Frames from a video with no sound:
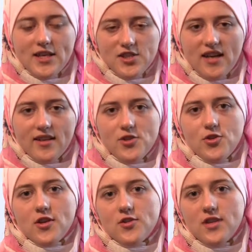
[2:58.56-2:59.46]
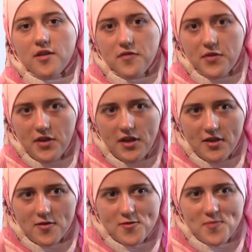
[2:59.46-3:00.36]
bütün merak ettiklerimi
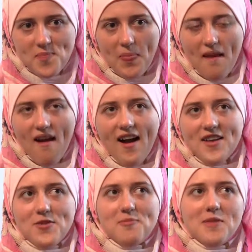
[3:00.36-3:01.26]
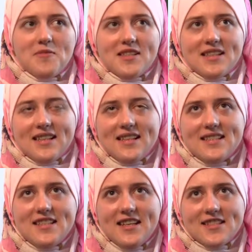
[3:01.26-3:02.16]
cevaplıyorlardı.
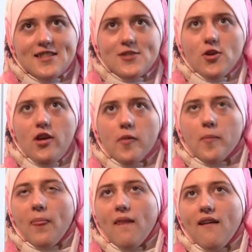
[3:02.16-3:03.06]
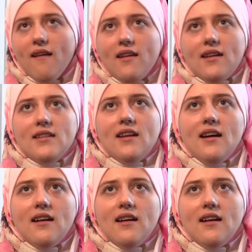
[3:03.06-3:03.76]
Kiev'e geldiğim zaman onlarla